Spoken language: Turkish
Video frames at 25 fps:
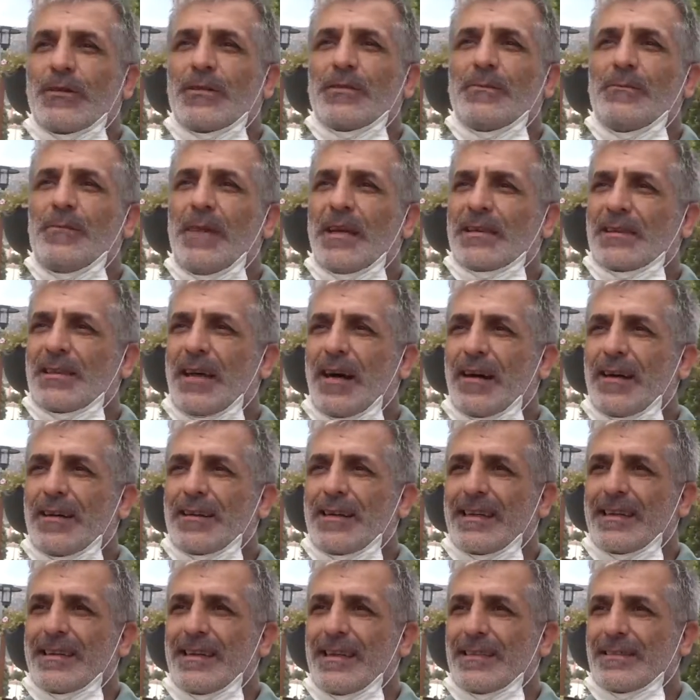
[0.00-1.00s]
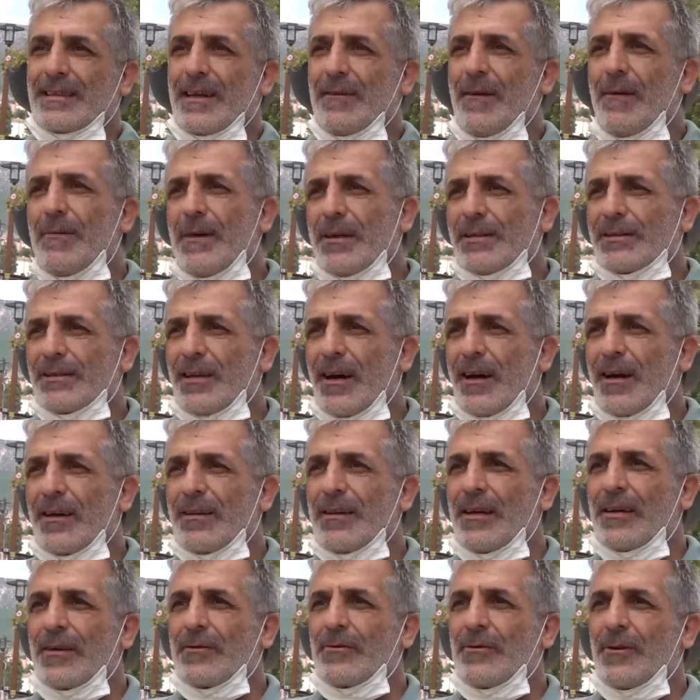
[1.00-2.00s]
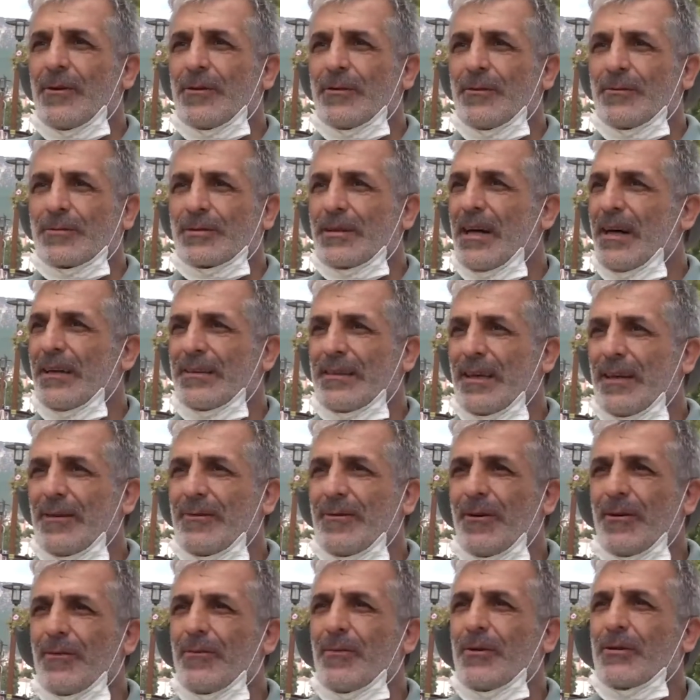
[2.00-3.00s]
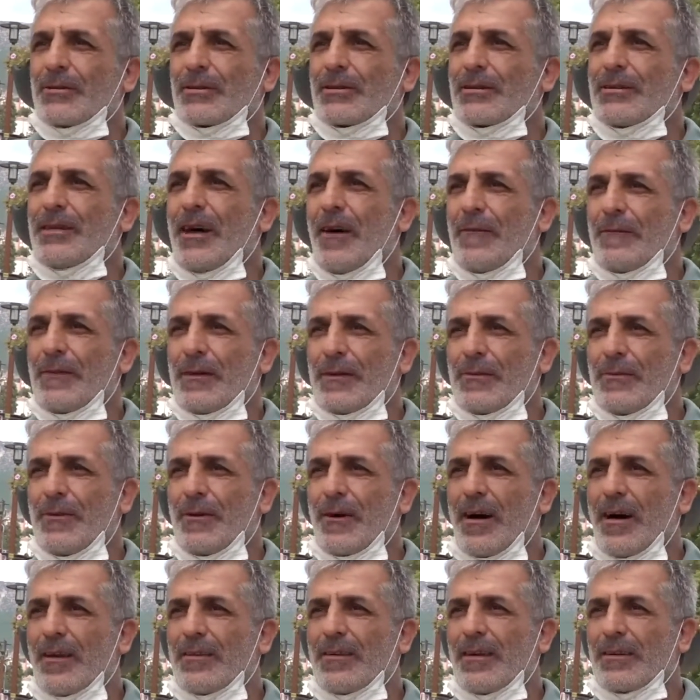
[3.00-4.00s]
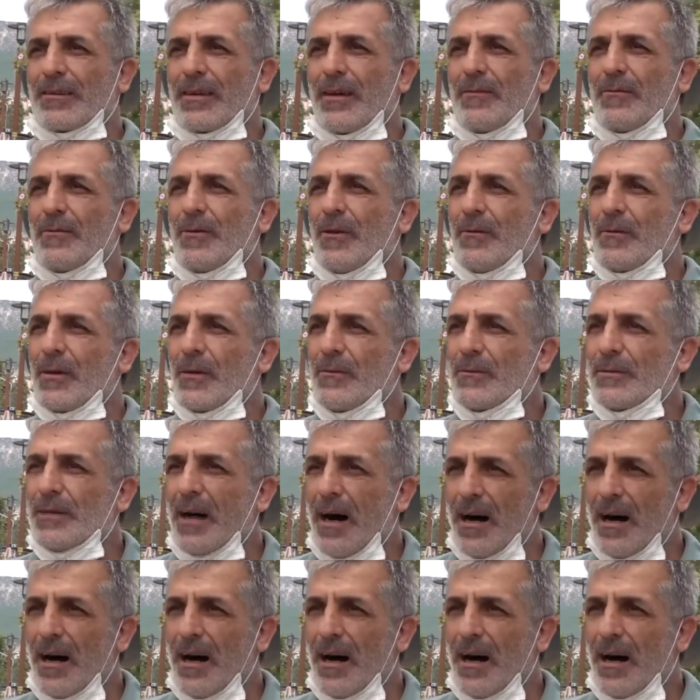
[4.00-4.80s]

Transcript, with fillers: 25 dakikada gideceğime 5 dakikada gidiyorum. Zaten yol boş, trafik yok. Anlatabiliyor muyum?